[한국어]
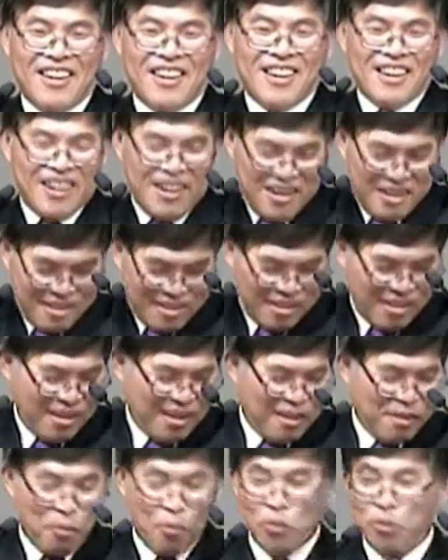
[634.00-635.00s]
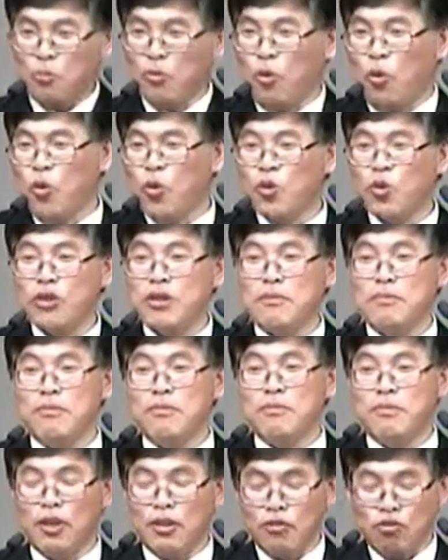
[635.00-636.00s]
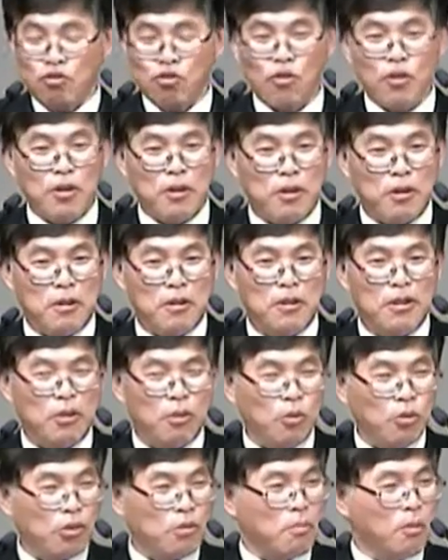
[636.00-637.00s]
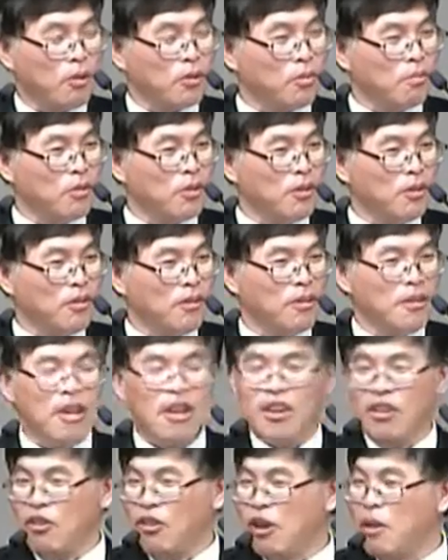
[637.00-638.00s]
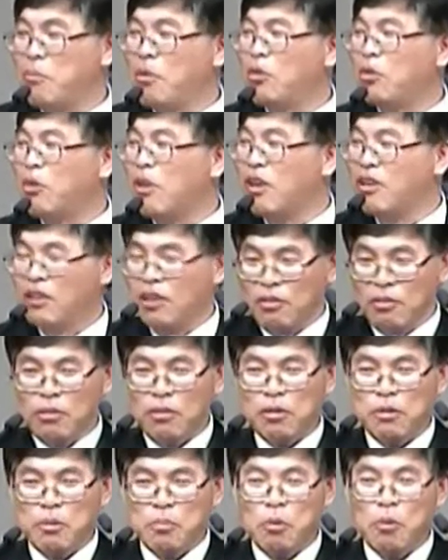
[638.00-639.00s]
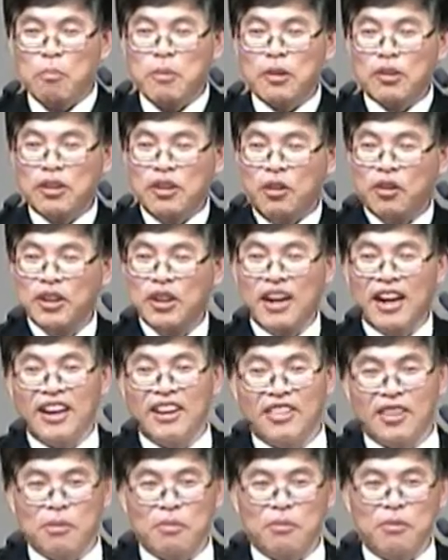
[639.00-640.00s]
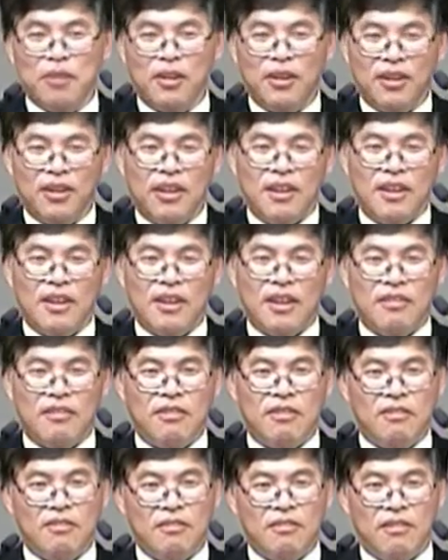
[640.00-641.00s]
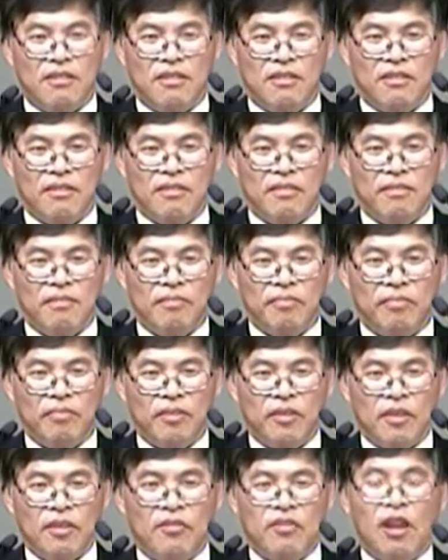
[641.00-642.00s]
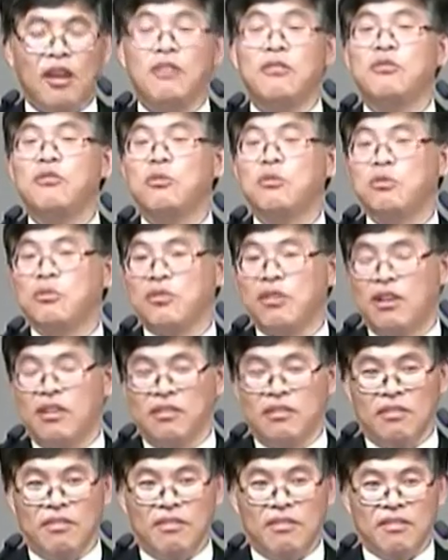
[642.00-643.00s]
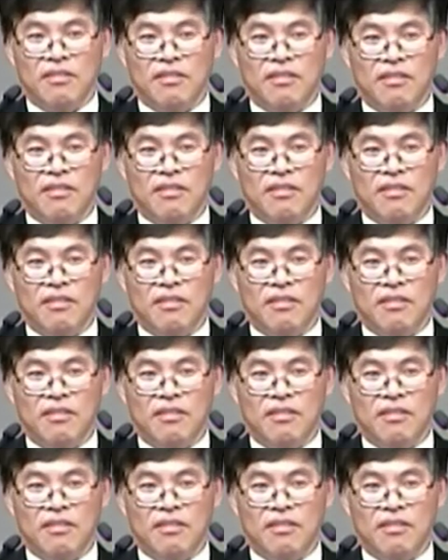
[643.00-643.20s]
이게 이 옷, 옷을 입으면 추워요. 근데 옷을 벗으면요. 영하 몇 도가 돼도요. 이 몸에서 열이 나기 때문에 괜찮은 거예요. 자연적으로 사는 거예요.